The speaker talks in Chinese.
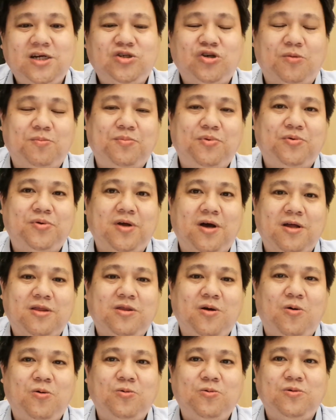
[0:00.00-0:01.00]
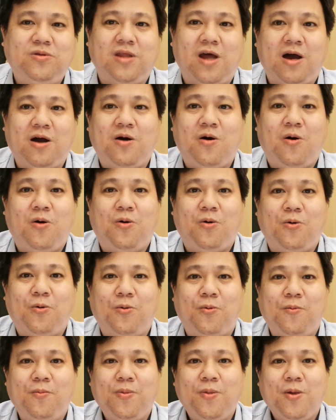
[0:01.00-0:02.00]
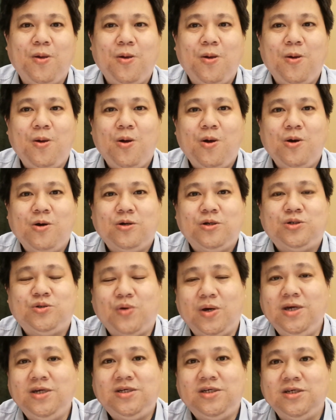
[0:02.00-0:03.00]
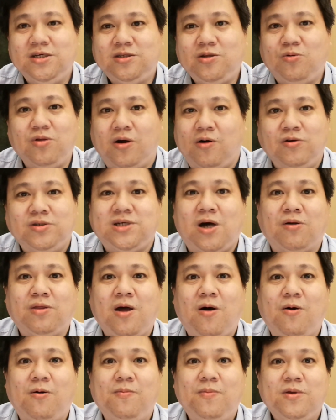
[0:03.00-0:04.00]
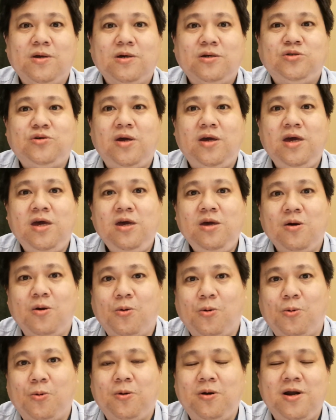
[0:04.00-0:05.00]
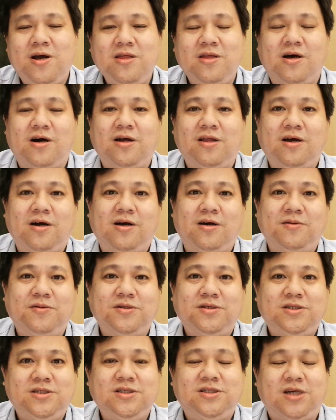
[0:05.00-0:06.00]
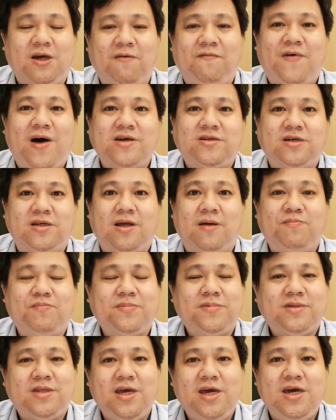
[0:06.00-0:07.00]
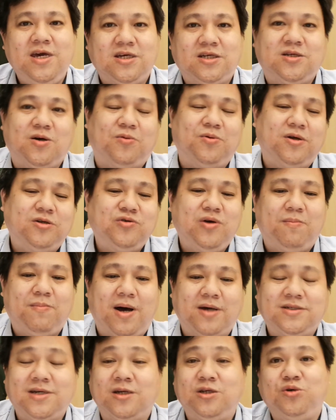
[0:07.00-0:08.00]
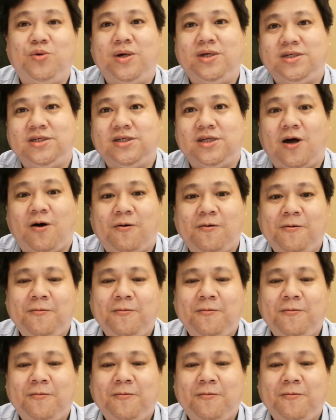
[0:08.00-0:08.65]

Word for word: 全部呢都能够随时都能够找到，所以一有任何的事情发生呢，第一手呢就马上就会知道。